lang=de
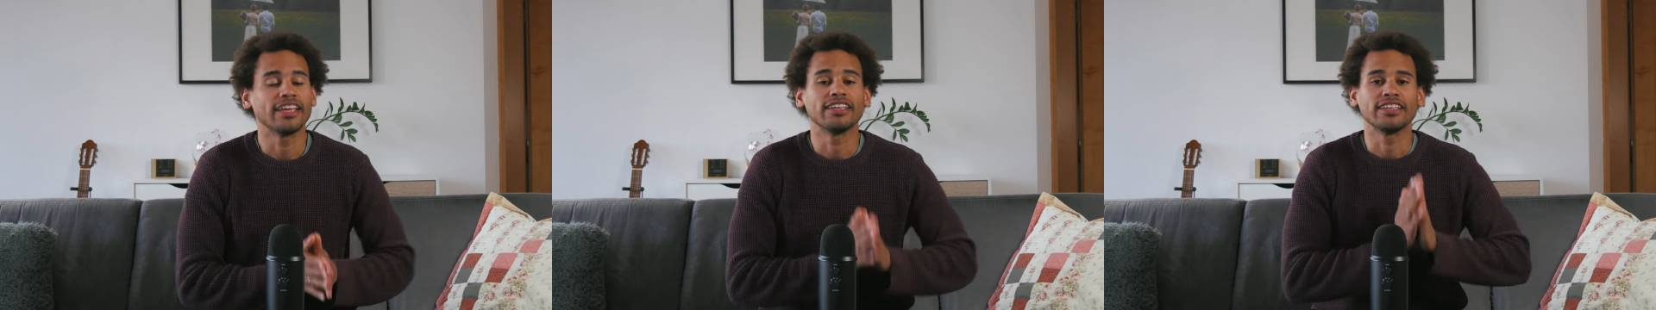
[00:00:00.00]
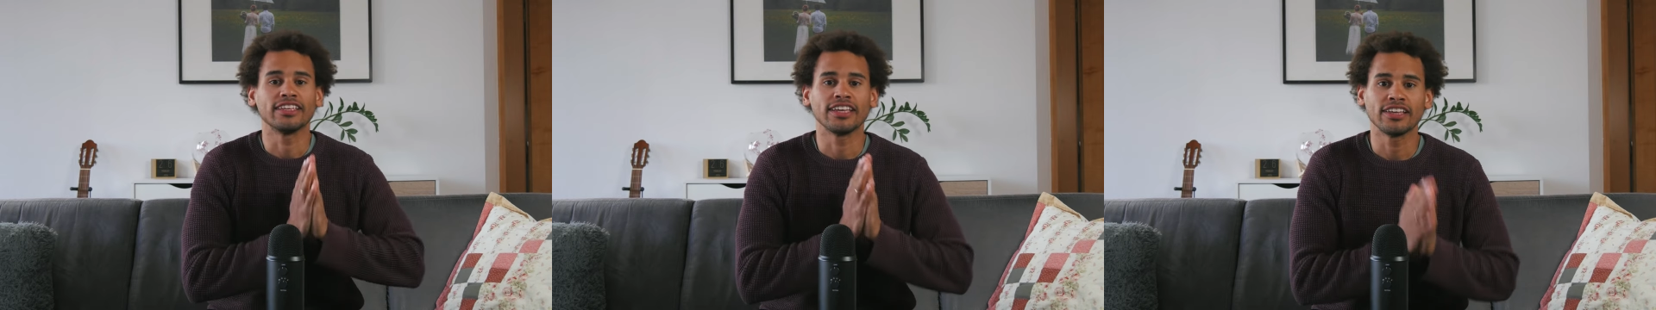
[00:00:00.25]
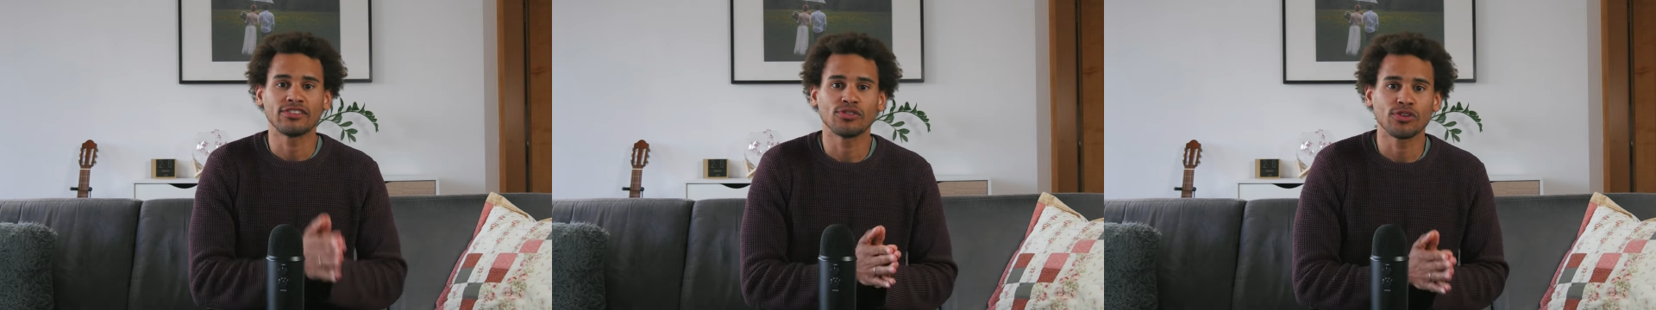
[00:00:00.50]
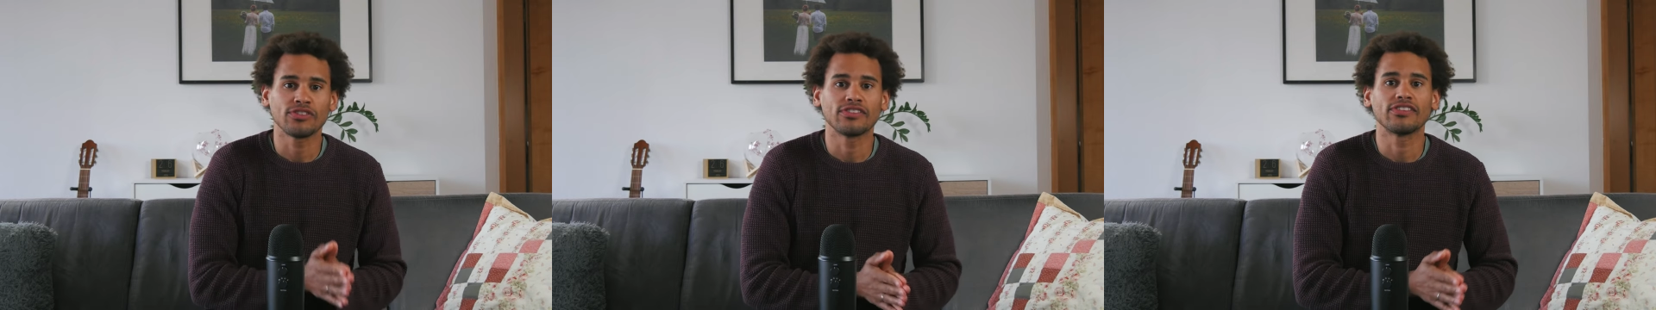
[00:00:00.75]

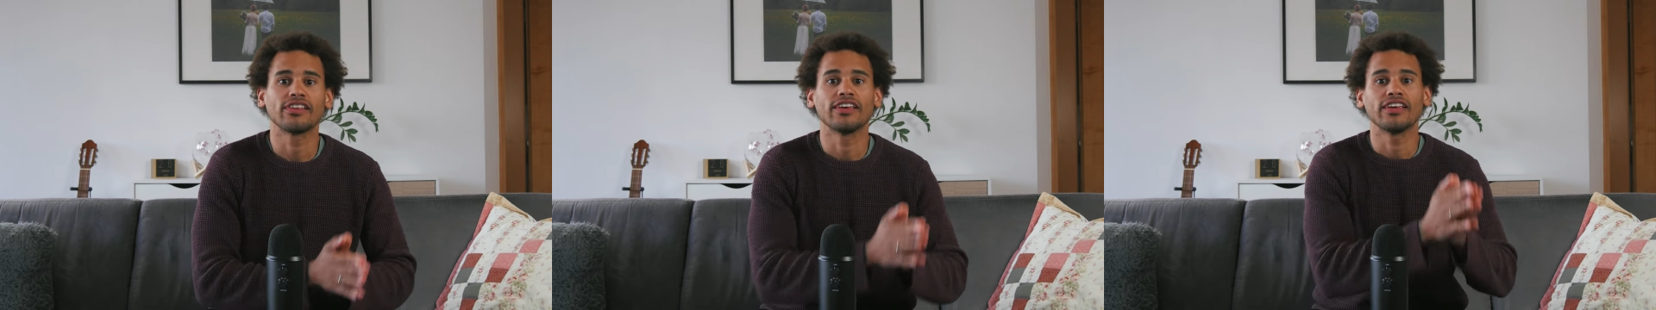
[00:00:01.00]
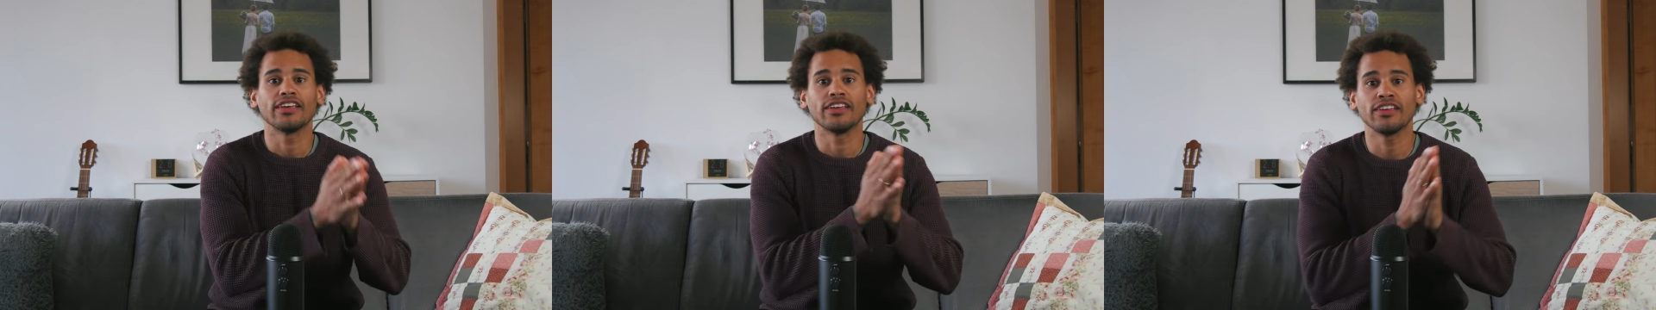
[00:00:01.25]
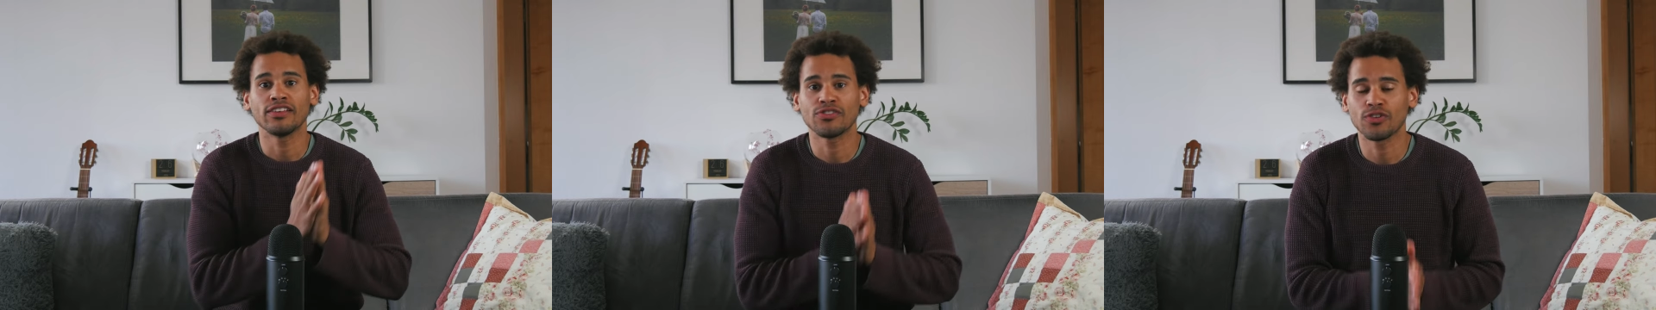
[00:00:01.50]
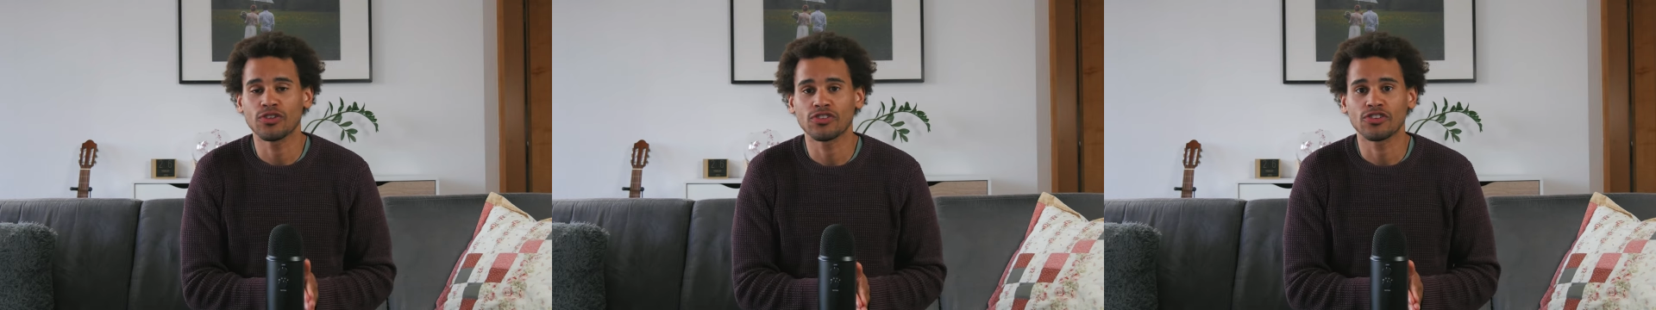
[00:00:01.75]
Jesus ist
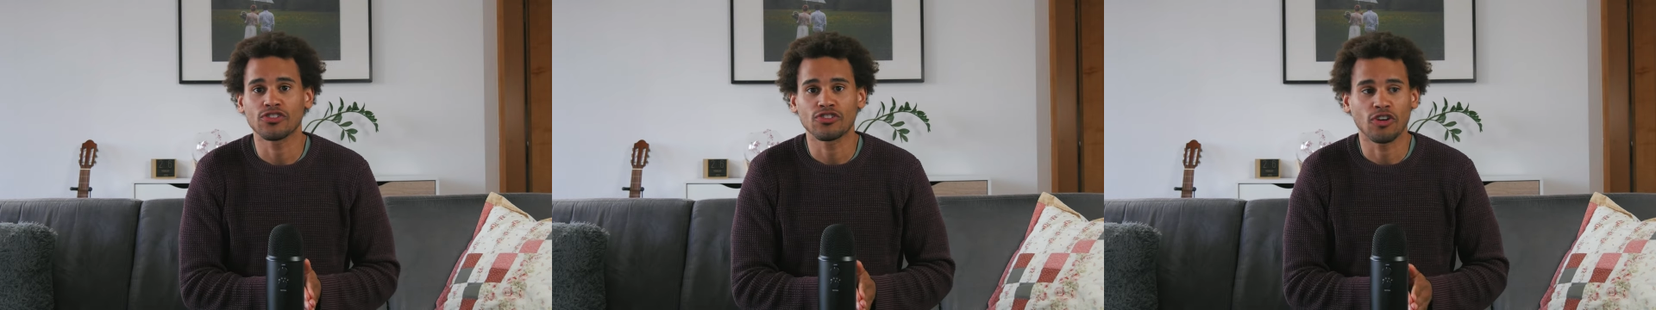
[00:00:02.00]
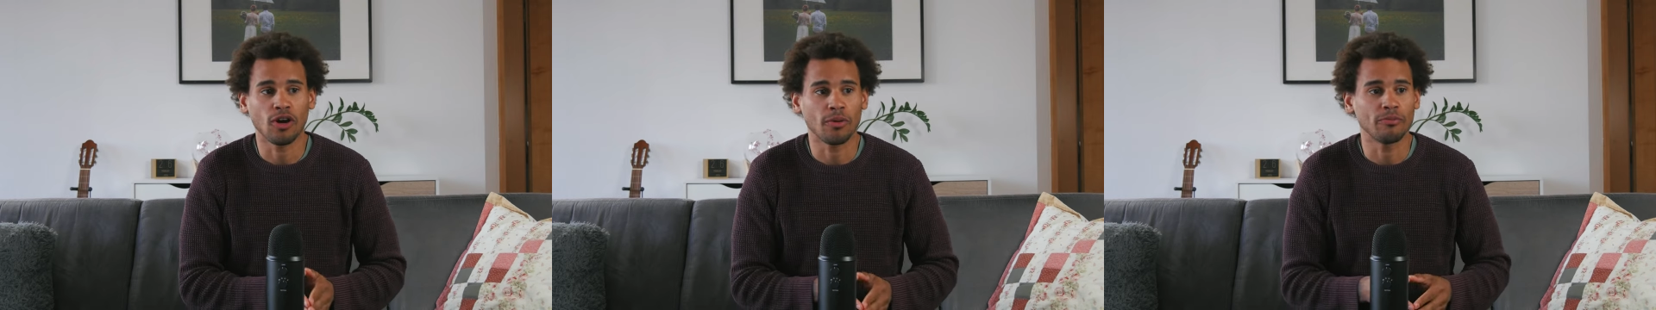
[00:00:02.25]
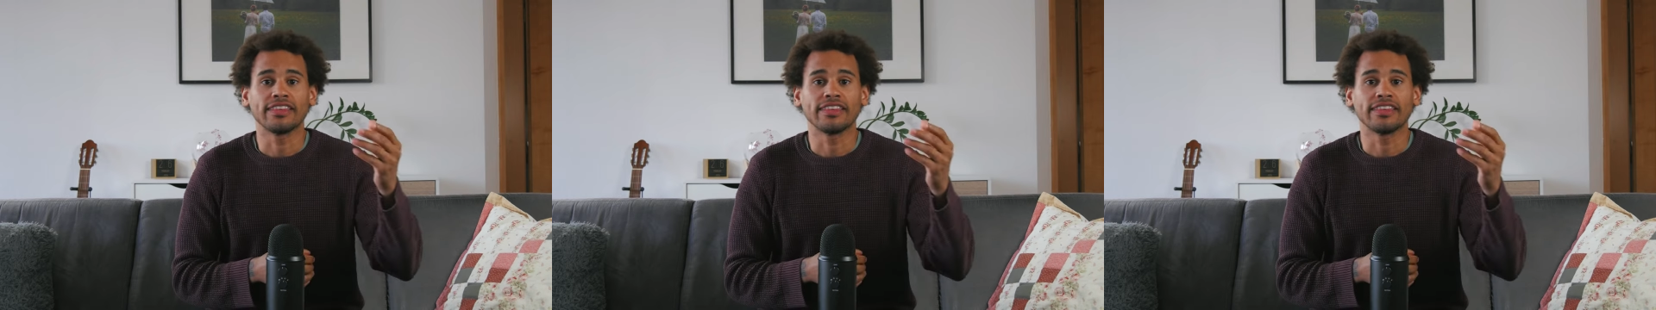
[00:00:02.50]
für uns gestorben.